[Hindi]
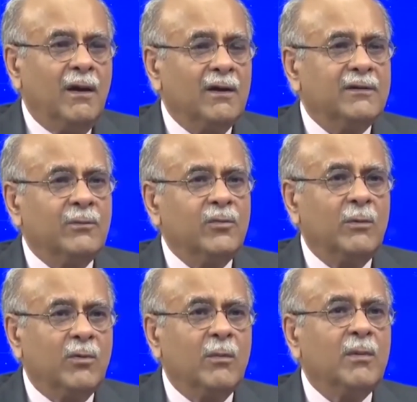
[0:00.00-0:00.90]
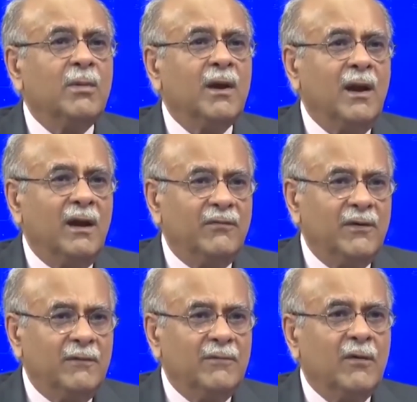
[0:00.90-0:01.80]
खान साहब तो एम के भी
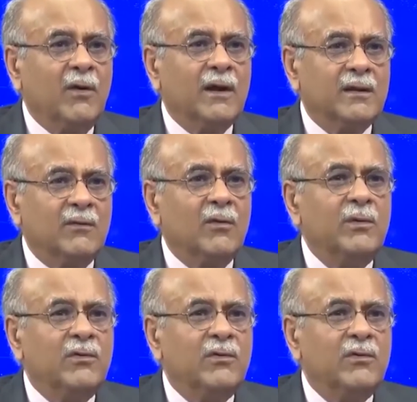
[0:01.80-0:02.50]
ख़िलाफ़ हैं वो कहते हैं वो